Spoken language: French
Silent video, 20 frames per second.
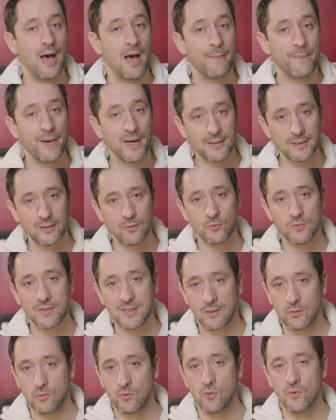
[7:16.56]
À partir de
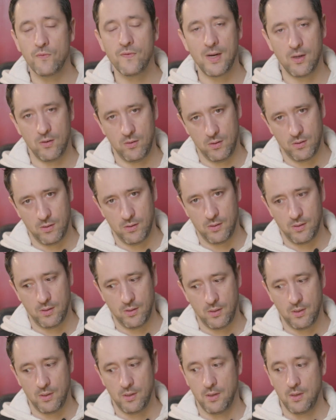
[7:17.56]
ces deux valeurs
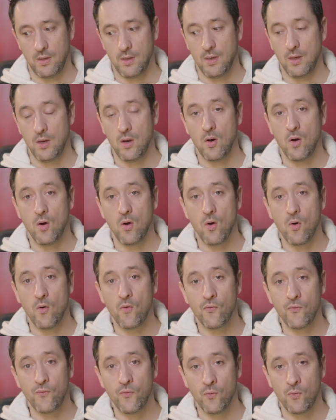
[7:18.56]

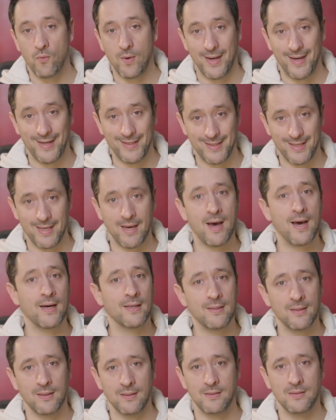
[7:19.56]
vont être
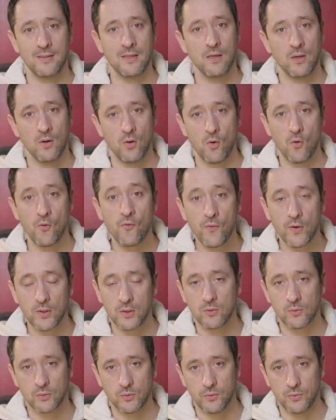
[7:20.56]
caractérisés
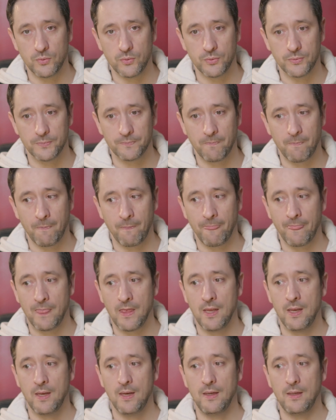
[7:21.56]
votre contenu.
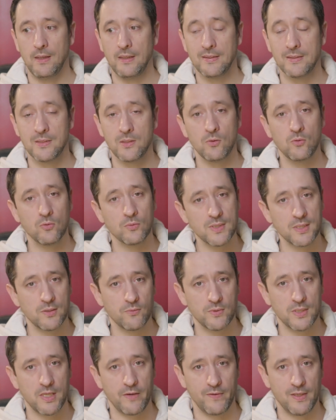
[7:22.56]
Et selon
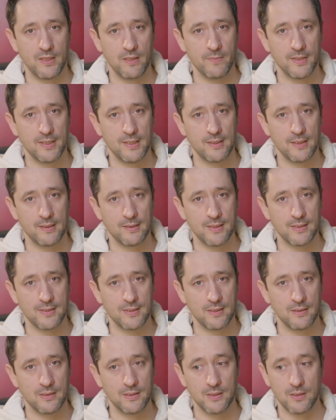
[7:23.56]
si vous avez des métadatas
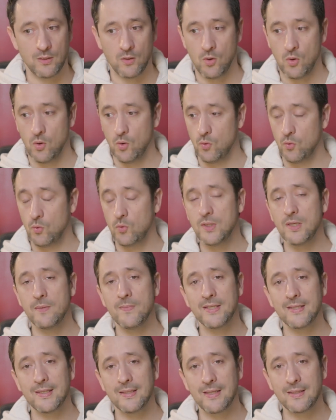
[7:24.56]
statiques ou des
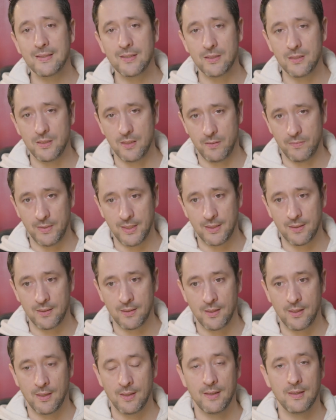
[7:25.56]
métadatas dynamiques,